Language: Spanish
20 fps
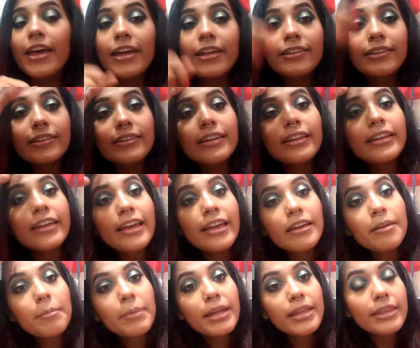Si tienes
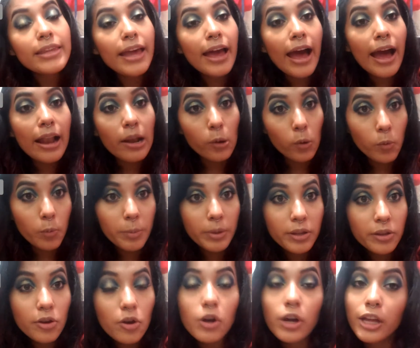en mente algún
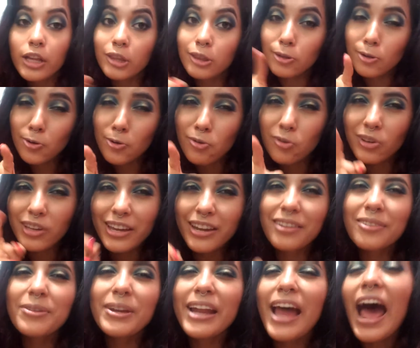video que tú
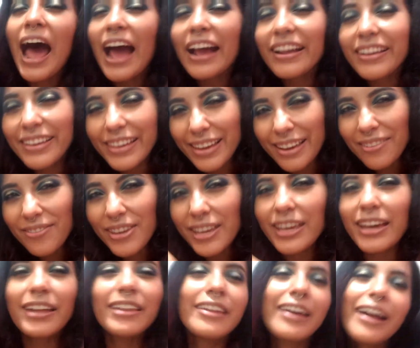quieras ver aquí en mi
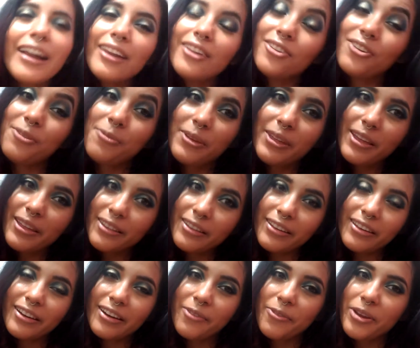canal, no olvides de
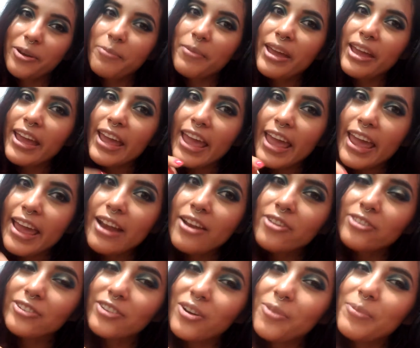escribirme en
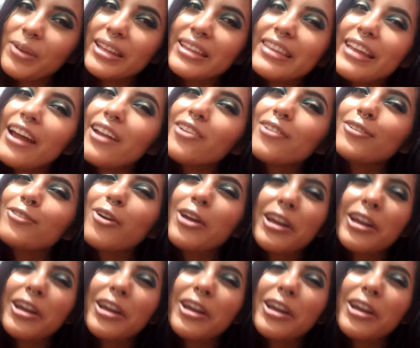los comentarios o